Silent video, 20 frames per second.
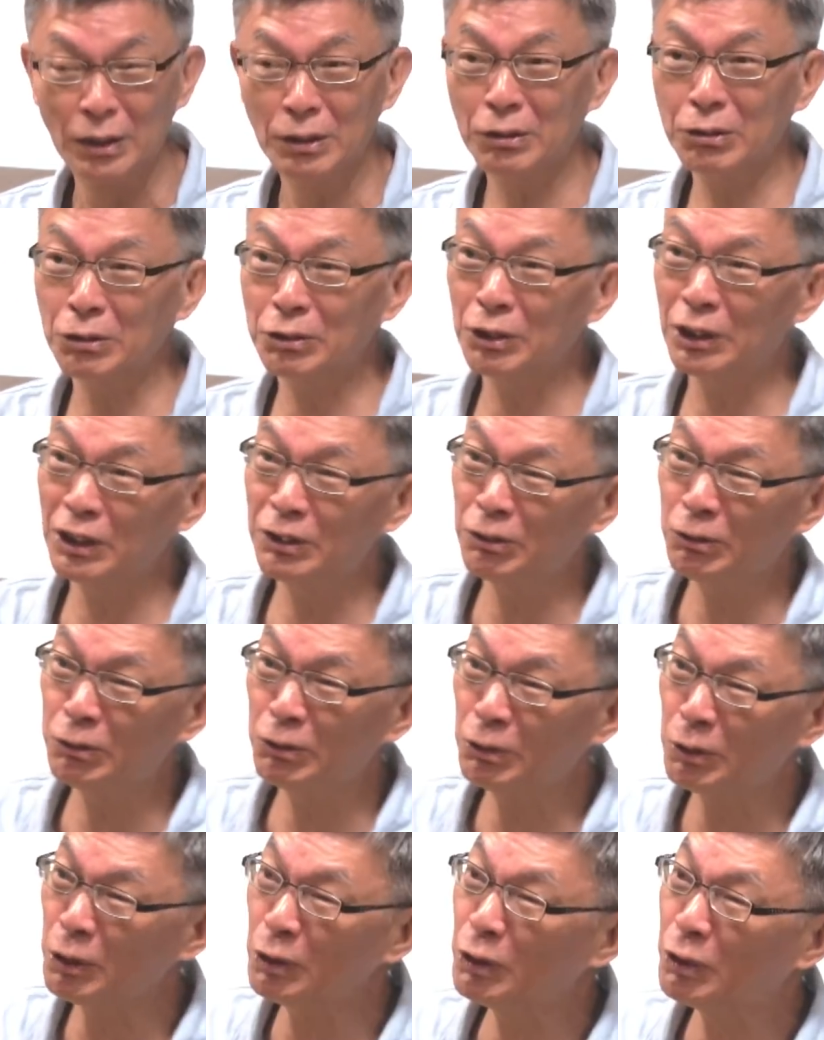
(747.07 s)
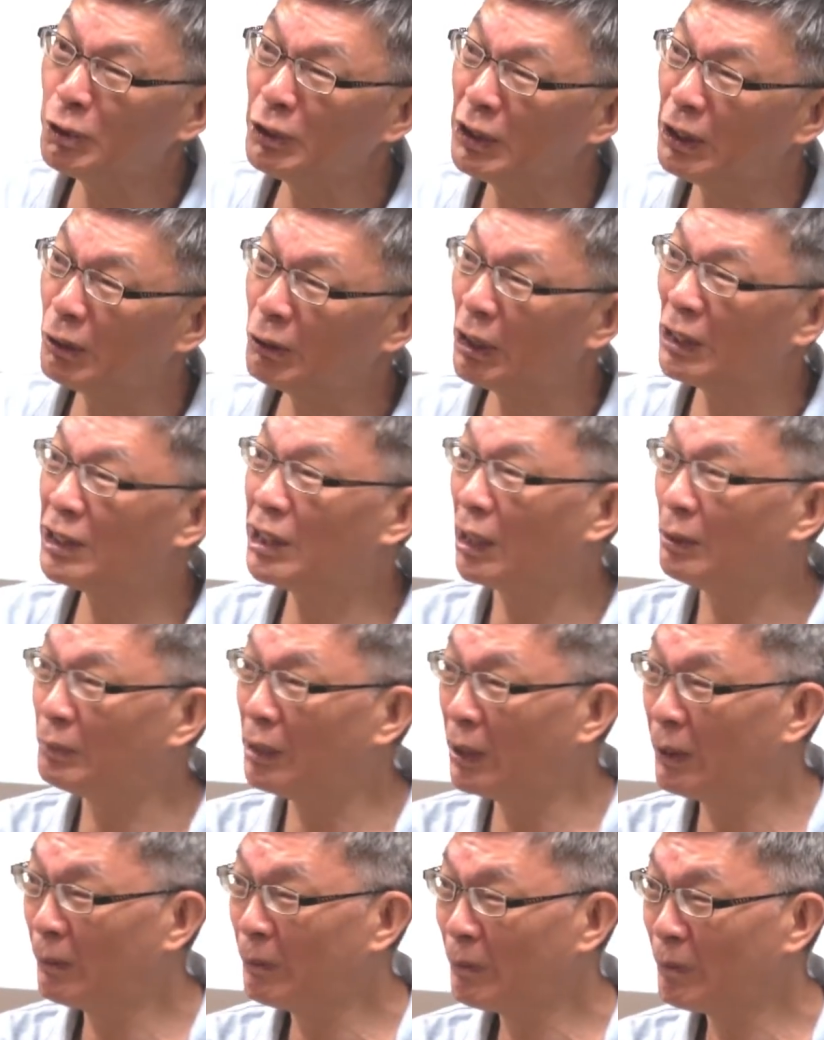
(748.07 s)
数学允许你乱讲
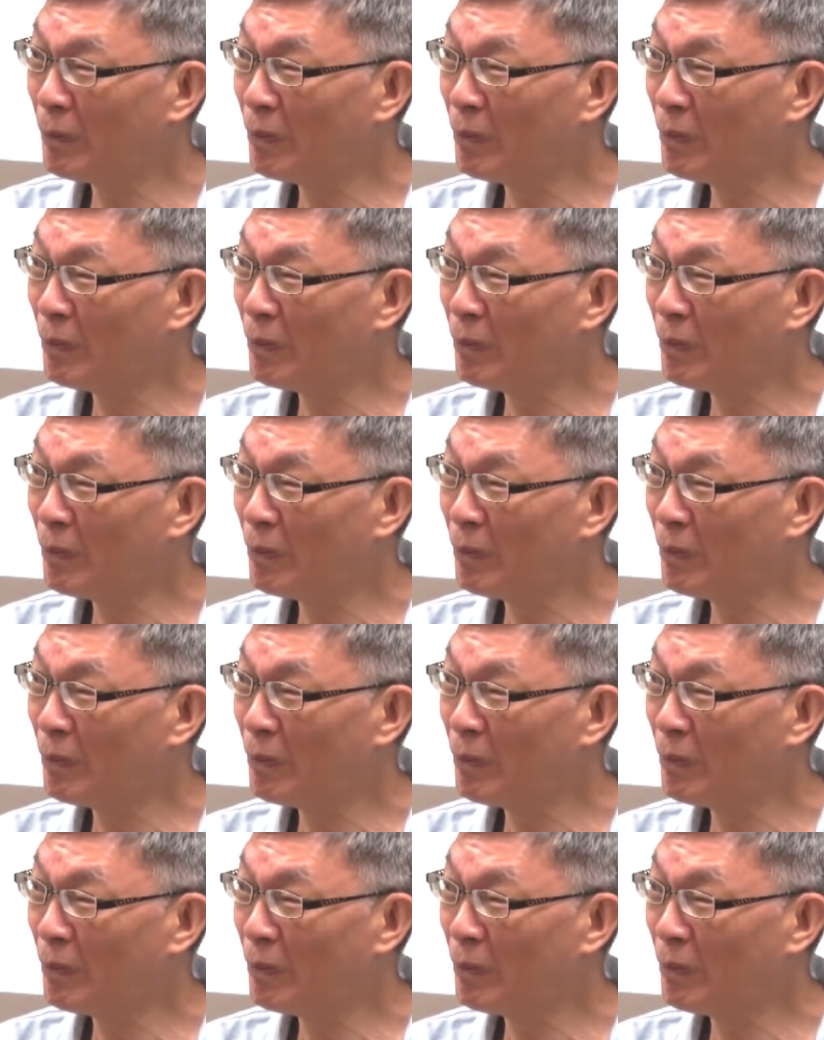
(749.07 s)
吗？